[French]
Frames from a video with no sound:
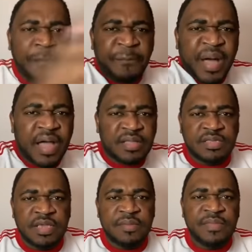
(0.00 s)
à part
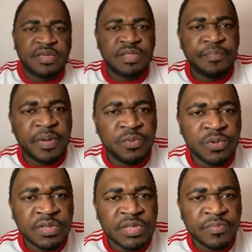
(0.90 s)
entière. Mais je n'ai pas
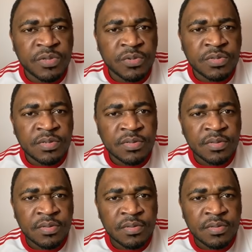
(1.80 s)
bloqué cette personne-ci.